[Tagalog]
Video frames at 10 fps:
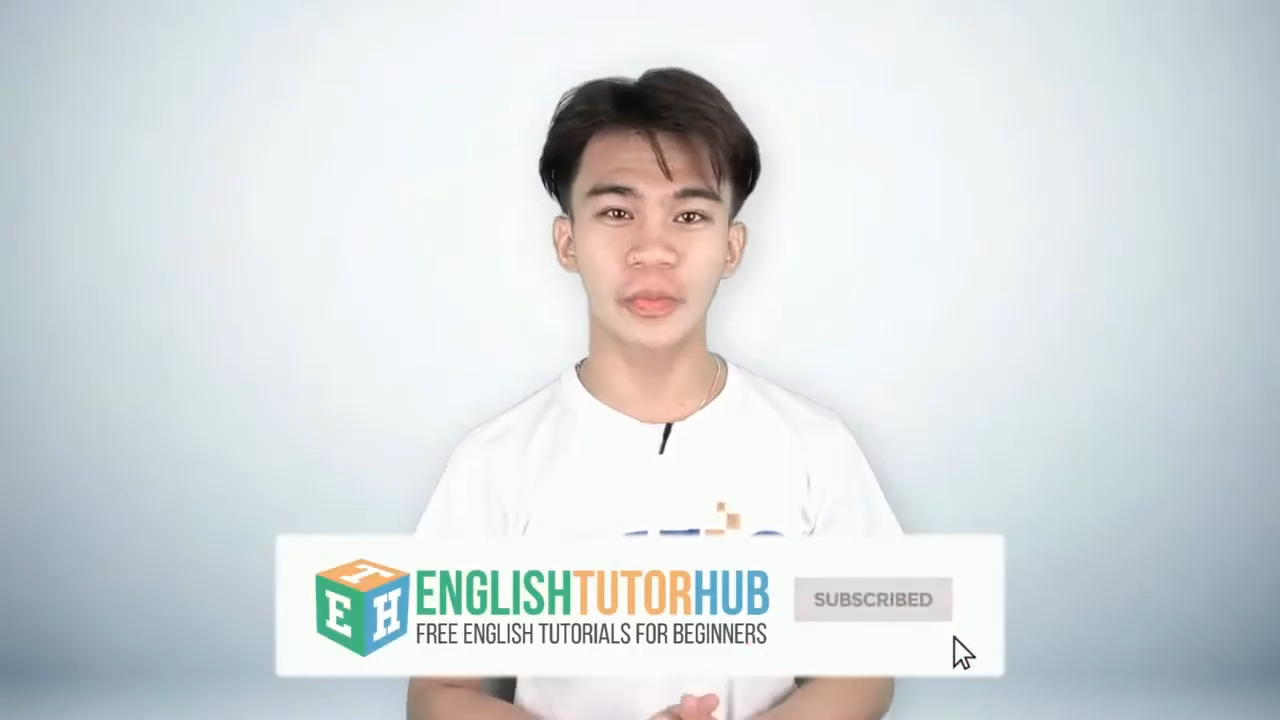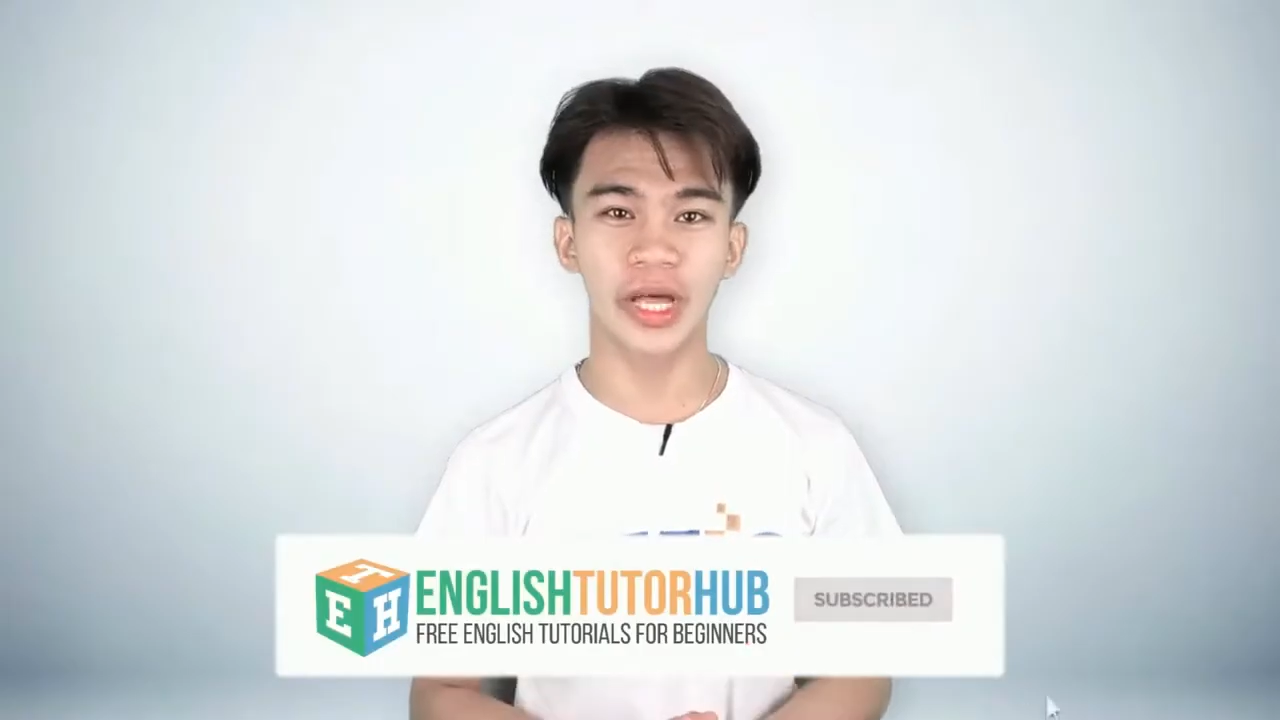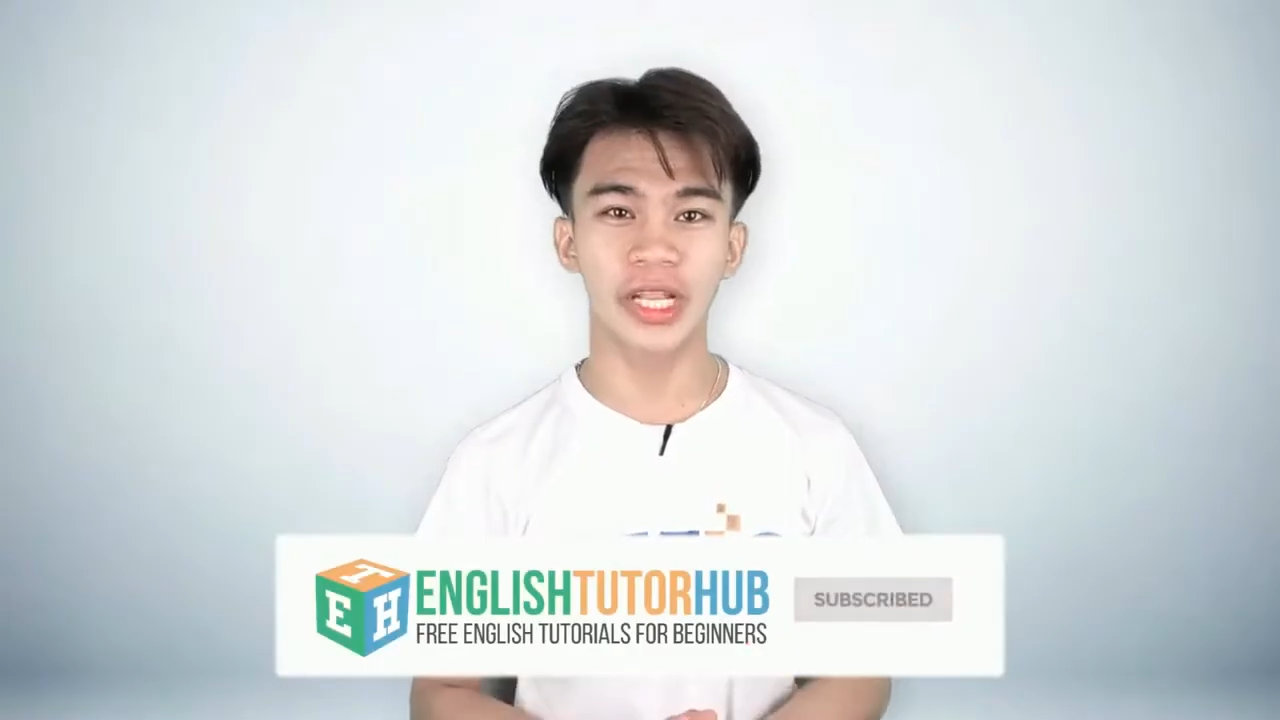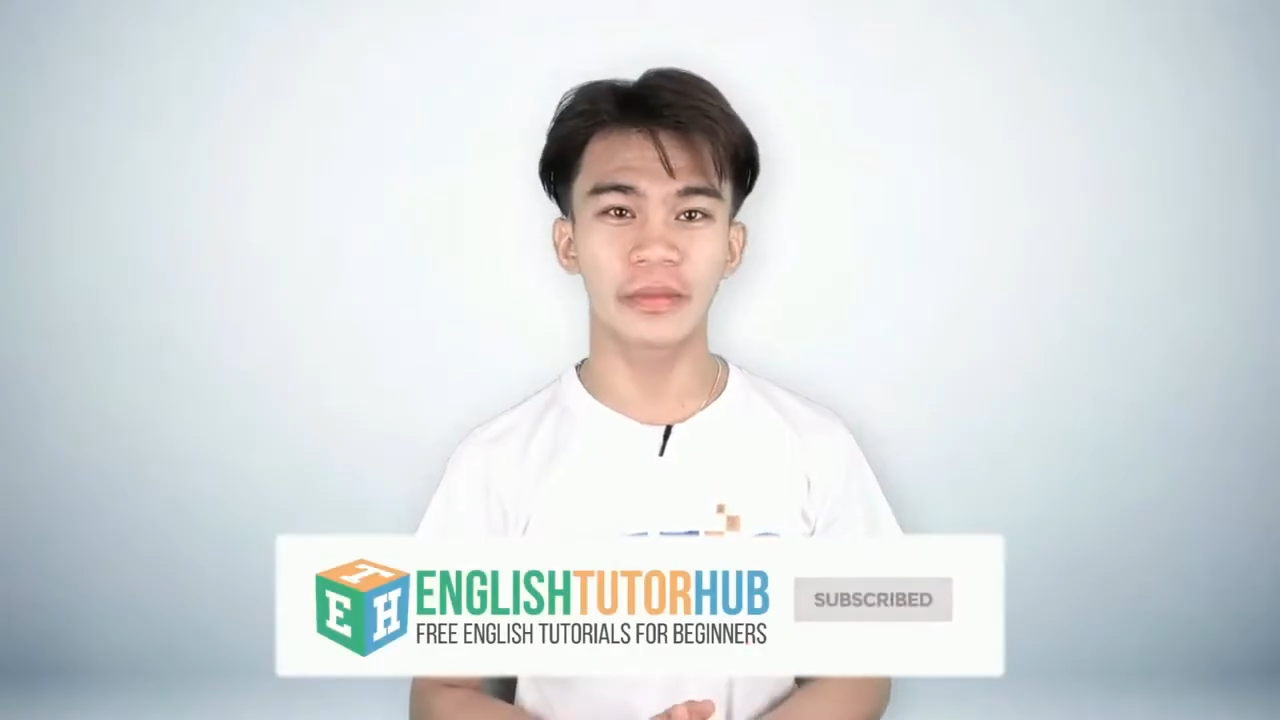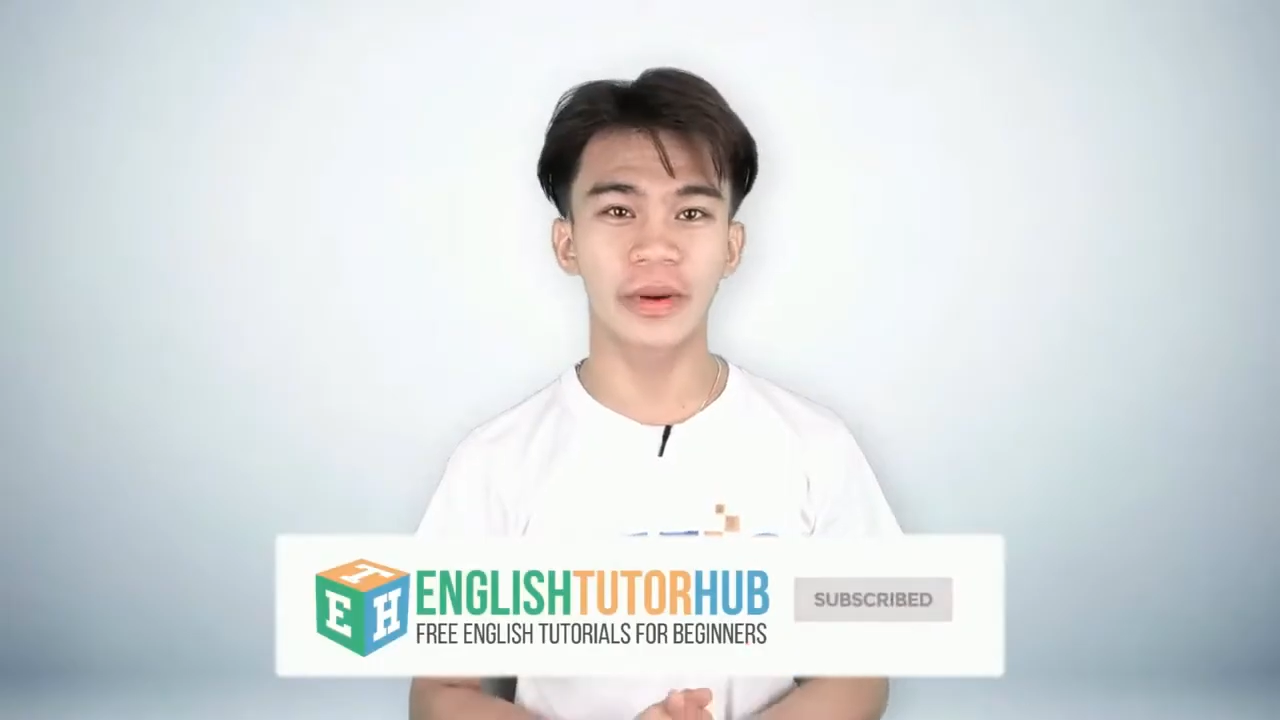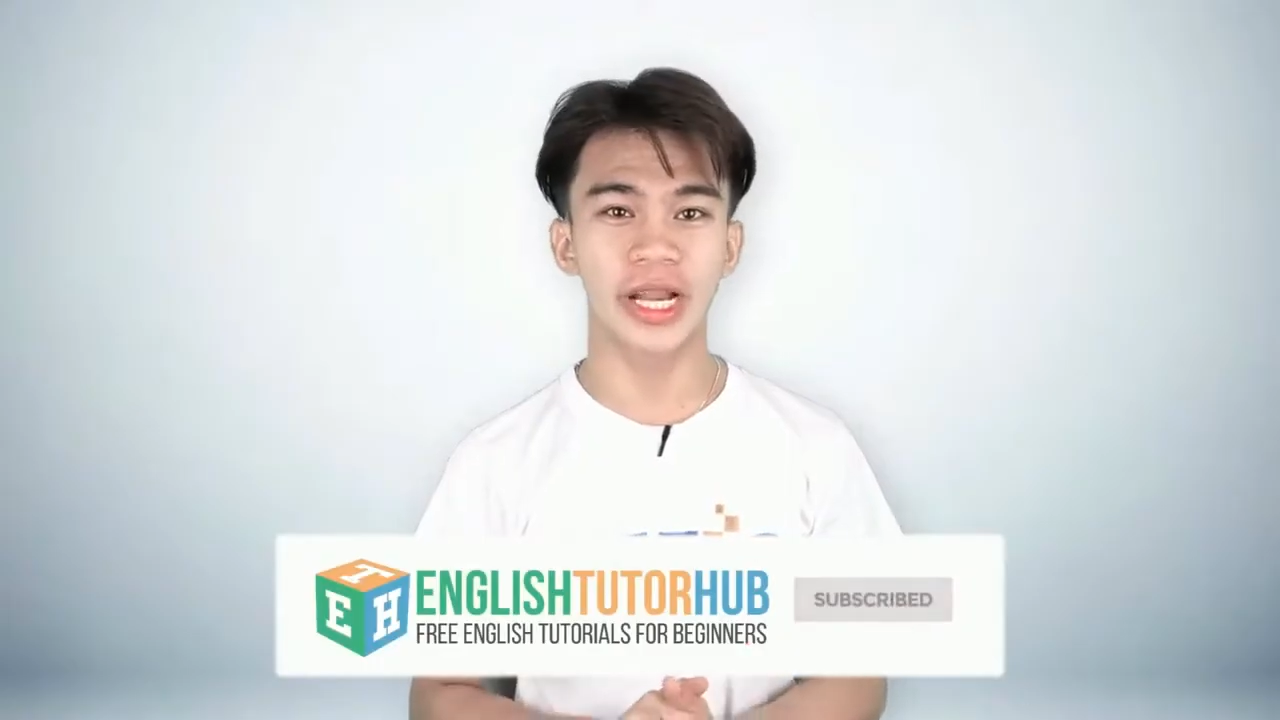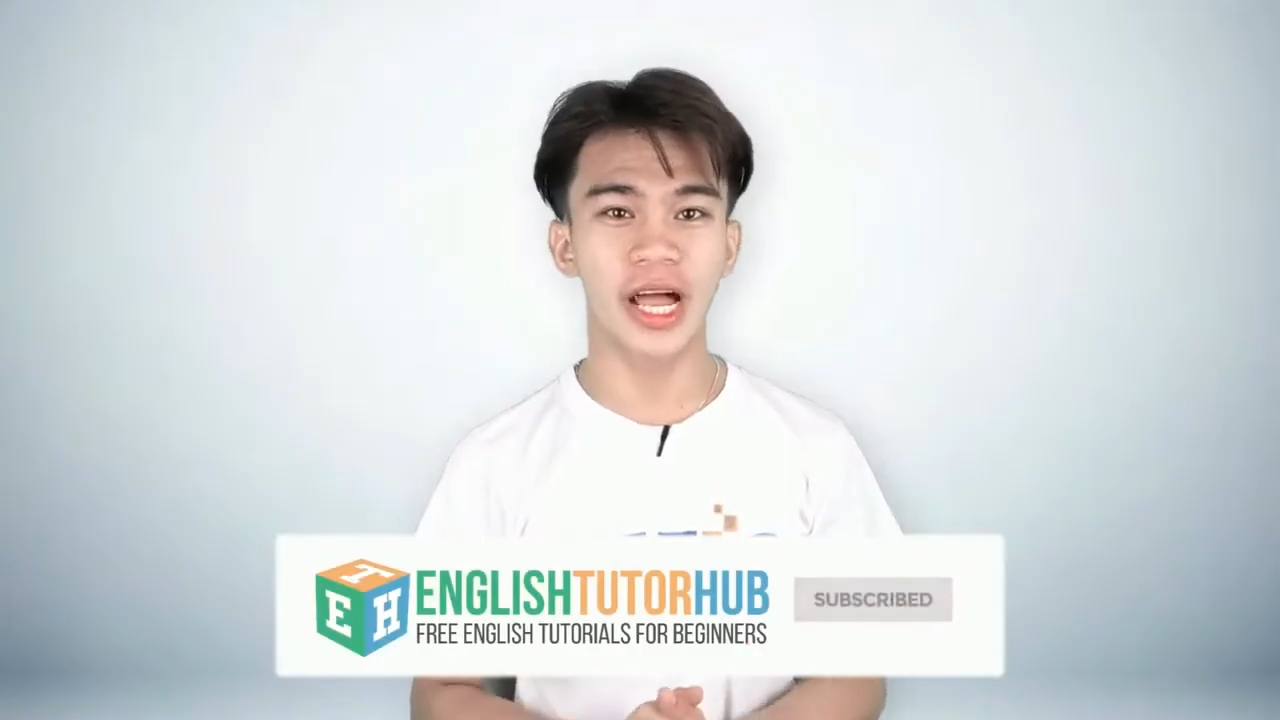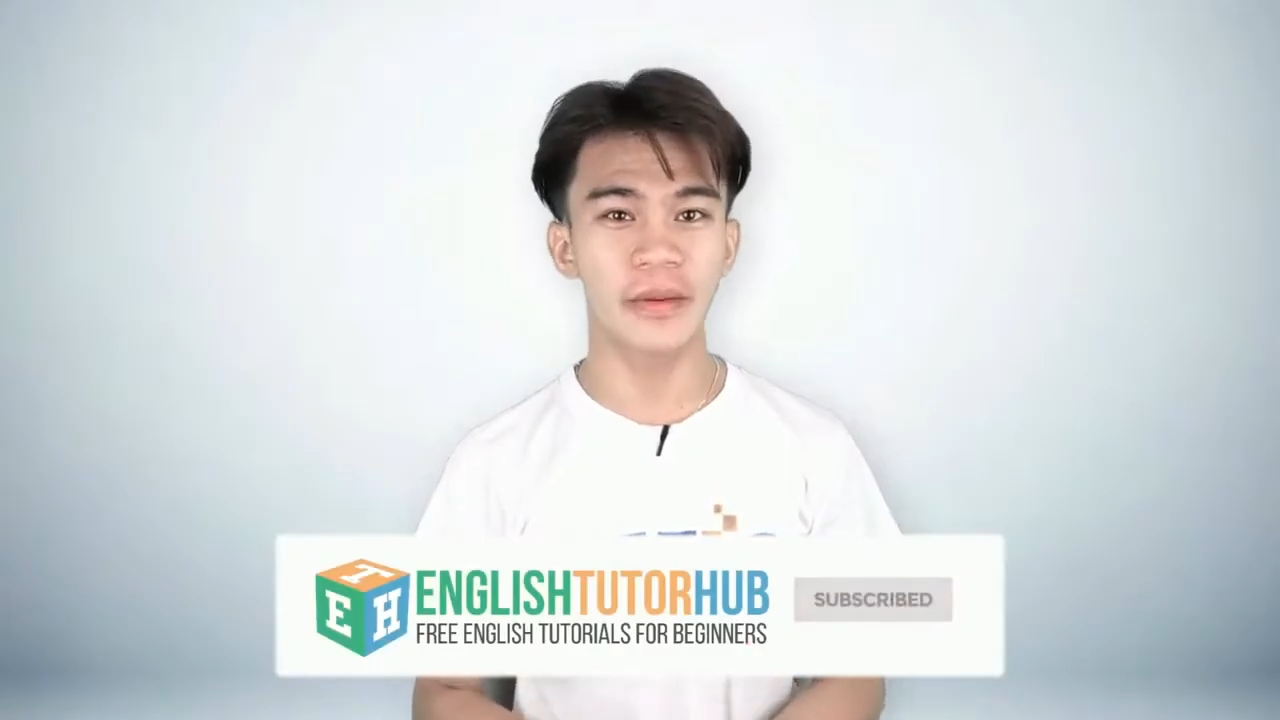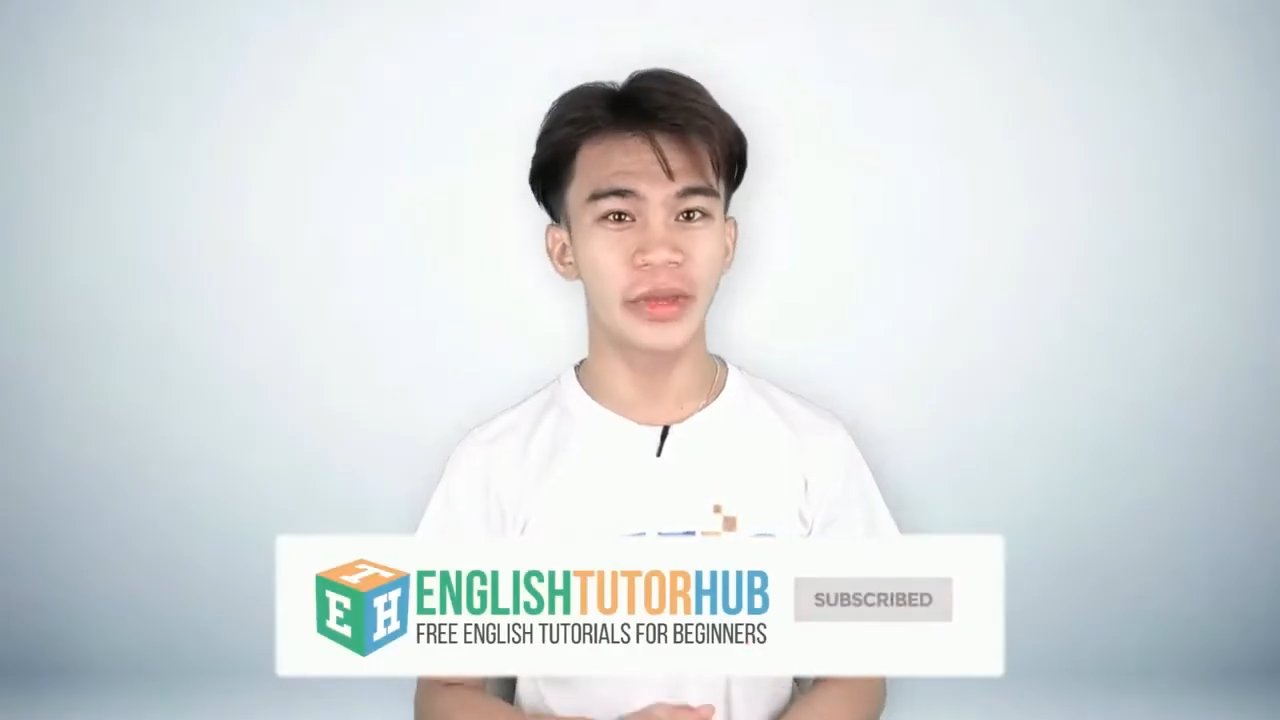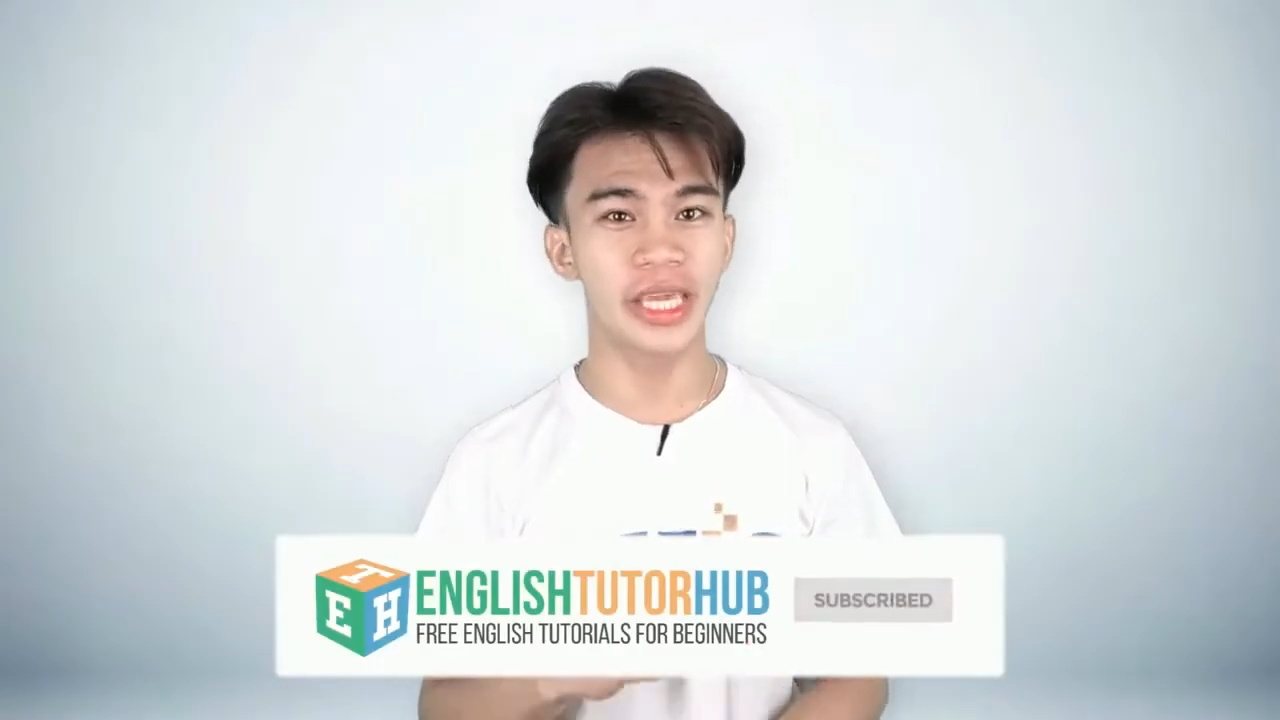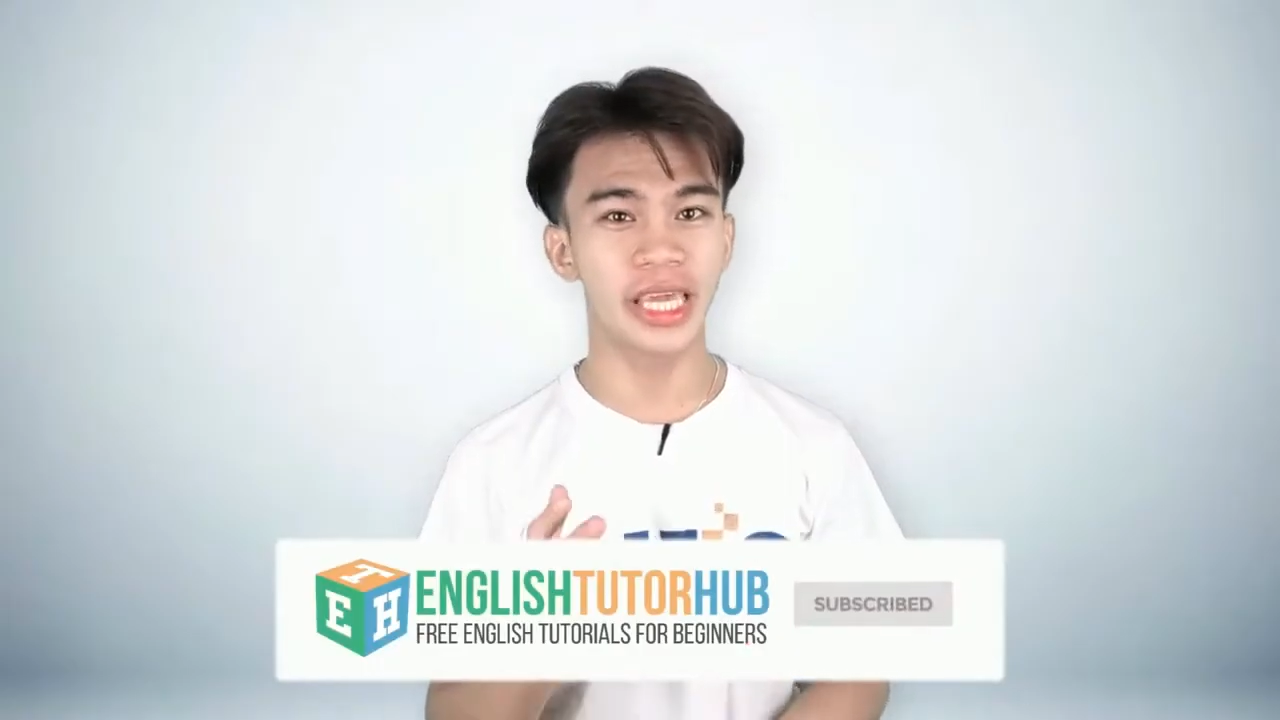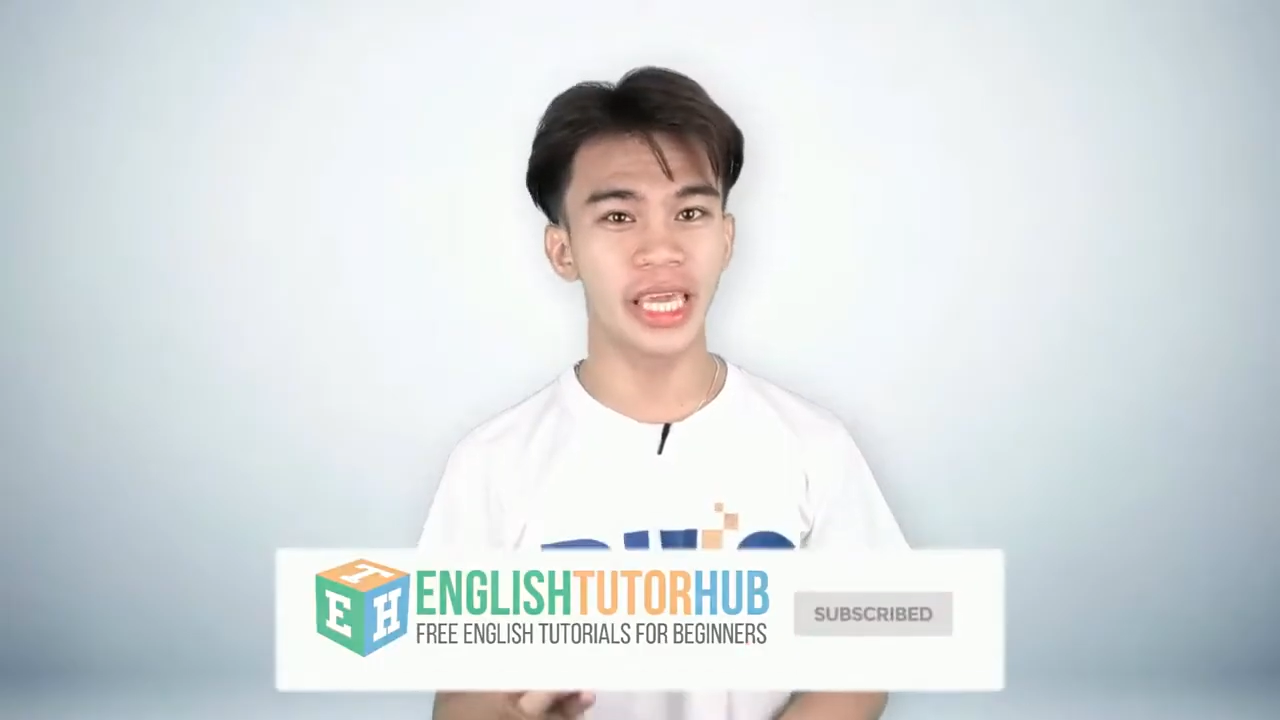pa ng maraming